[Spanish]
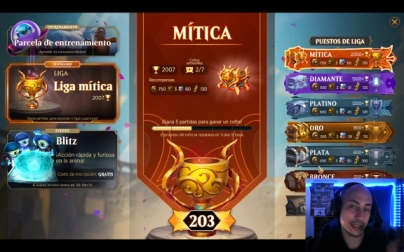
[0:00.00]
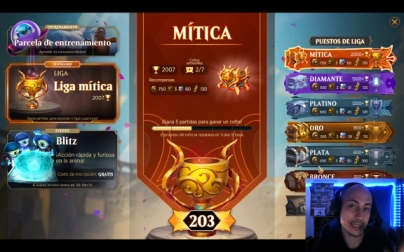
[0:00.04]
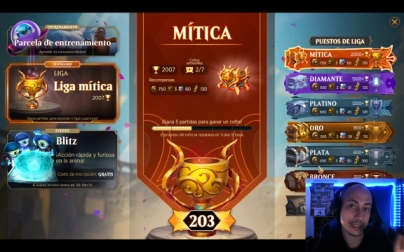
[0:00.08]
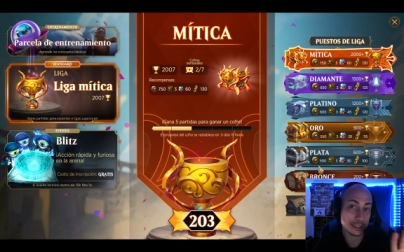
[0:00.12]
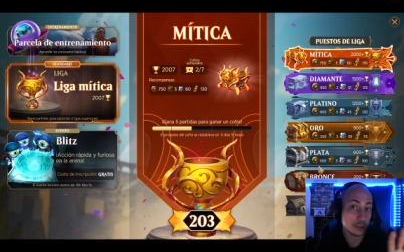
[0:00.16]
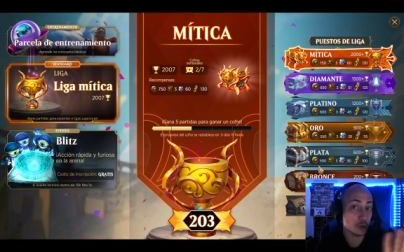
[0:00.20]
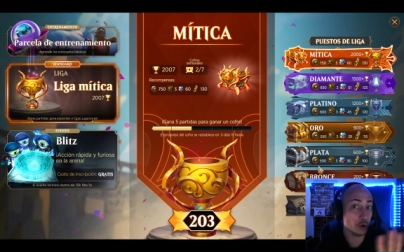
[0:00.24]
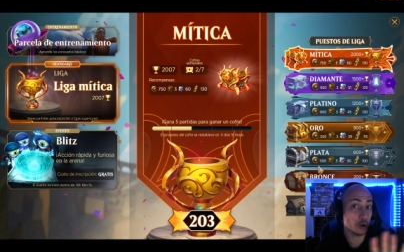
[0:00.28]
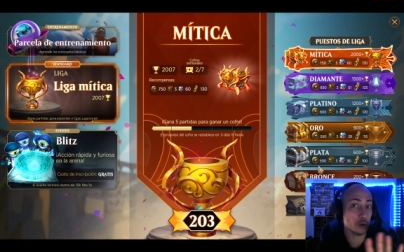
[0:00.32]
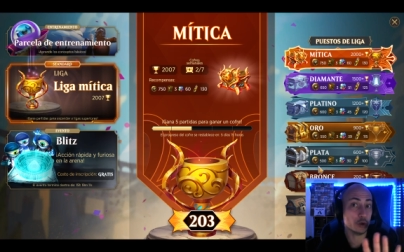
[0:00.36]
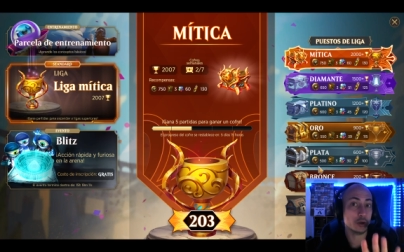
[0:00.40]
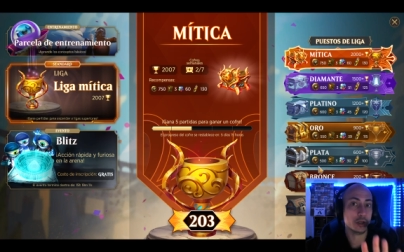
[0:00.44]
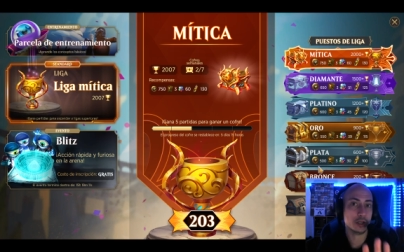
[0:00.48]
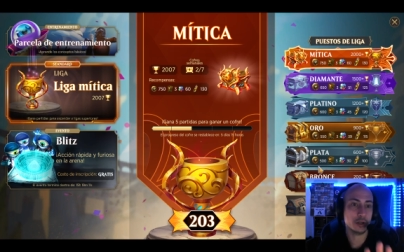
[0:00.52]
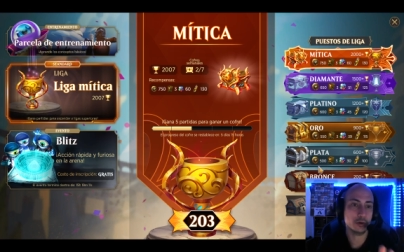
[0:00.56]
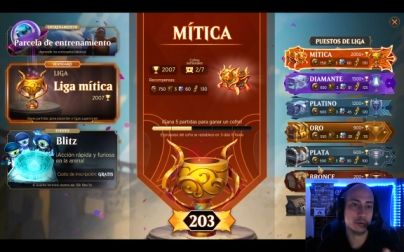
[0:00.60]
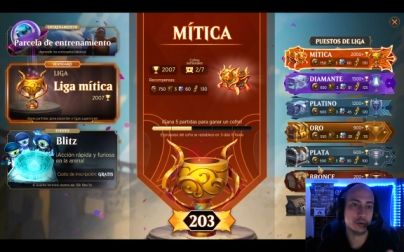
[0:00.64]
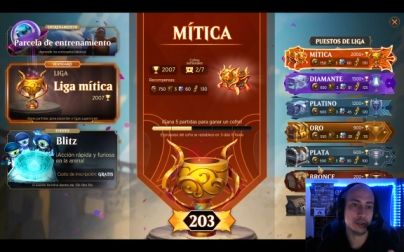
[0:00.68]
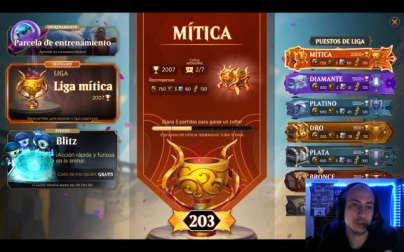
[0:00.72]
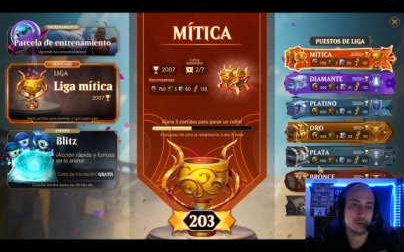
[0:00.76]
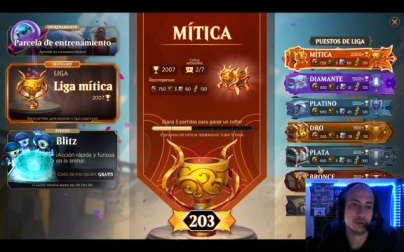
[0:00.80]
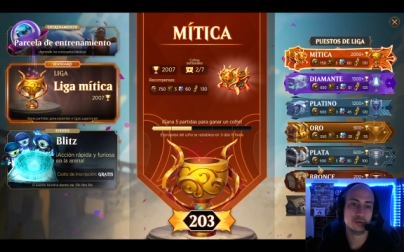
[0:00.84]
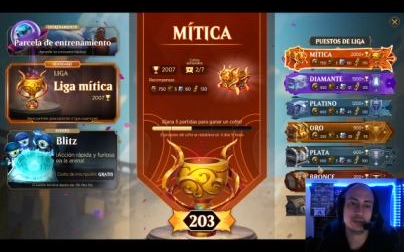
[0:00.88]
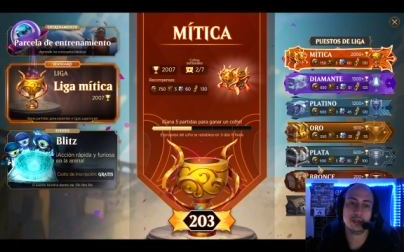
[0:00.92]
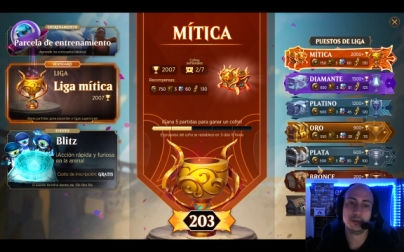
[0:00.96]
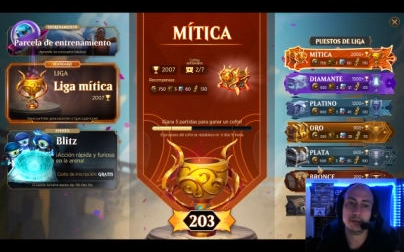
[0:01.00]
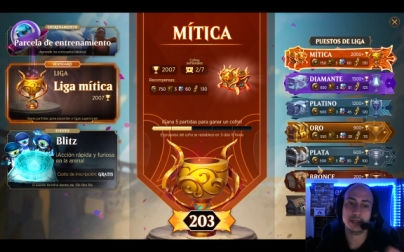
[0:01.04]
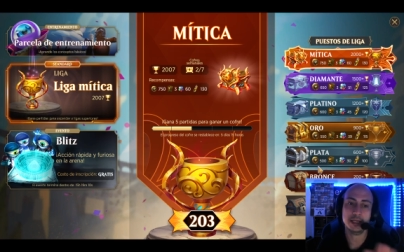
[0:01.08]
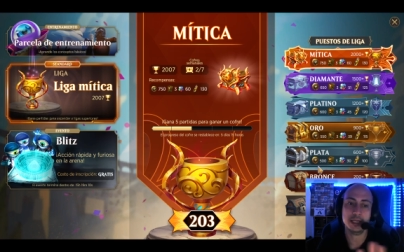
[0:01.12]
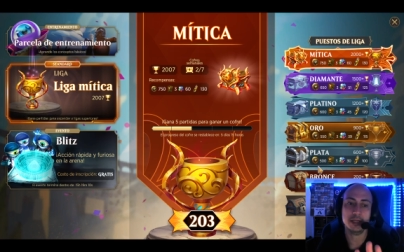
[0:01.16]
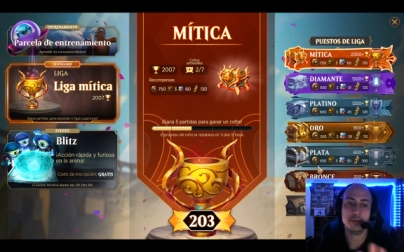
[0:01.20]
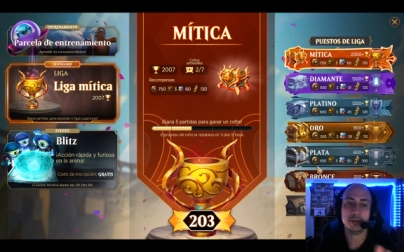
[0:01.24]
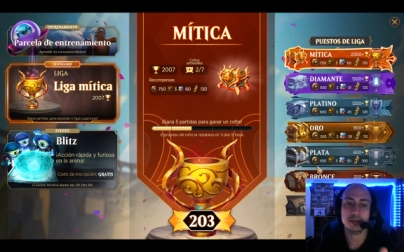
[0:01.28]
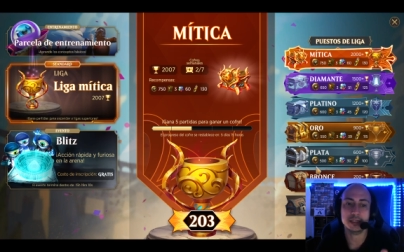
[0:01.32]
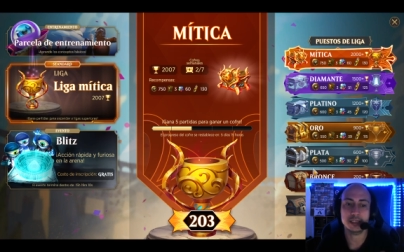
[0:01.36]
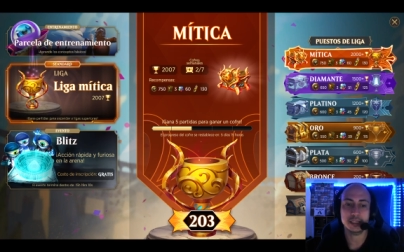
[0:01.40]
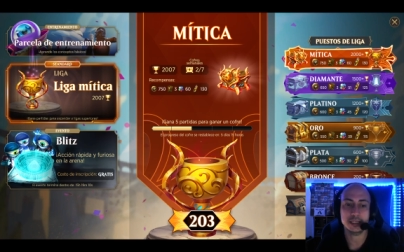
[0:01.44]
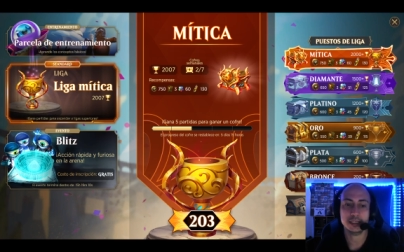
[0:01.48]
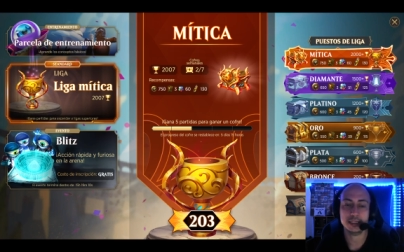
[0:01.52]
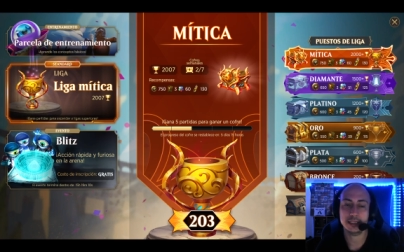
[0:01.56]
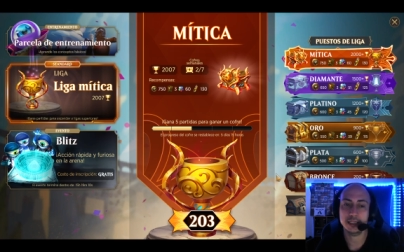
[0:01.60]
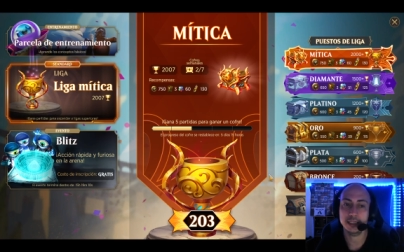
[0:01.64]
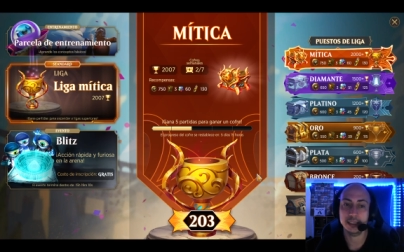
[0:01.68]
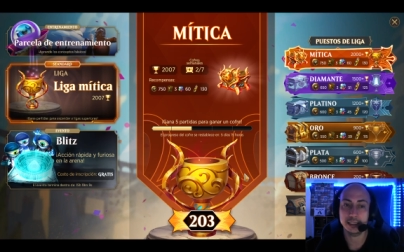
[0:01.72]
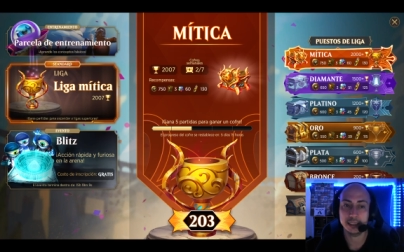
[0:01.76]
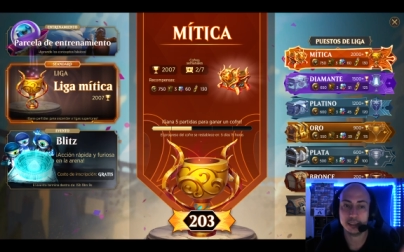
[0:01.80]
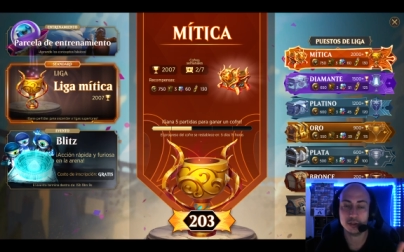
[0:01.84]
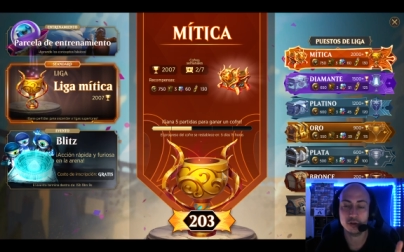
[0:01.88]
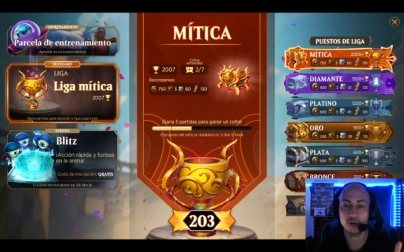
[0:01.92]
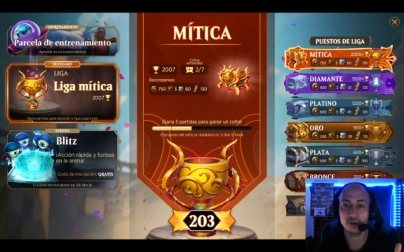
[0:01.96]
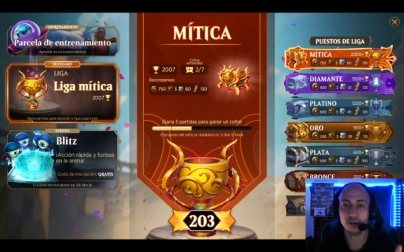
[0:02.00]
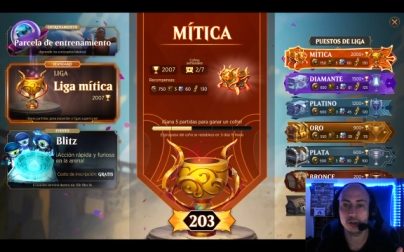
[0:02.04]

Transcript: Es lógico, ¿eh? yo sabía que iba a ser así y es lo